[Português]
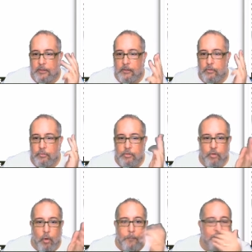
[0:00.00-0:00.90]
Nintendo Switch
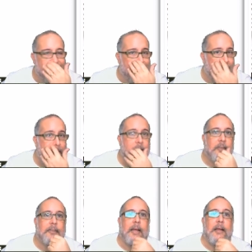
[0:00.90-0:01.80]
ou PC.
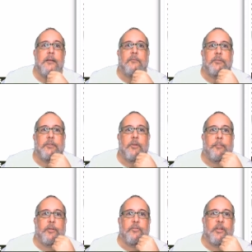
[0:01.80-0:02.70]
Tá? Você já
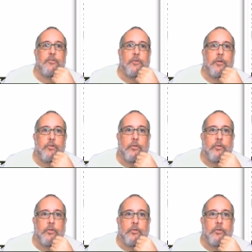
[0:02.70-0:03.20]
pode ficar de olho nos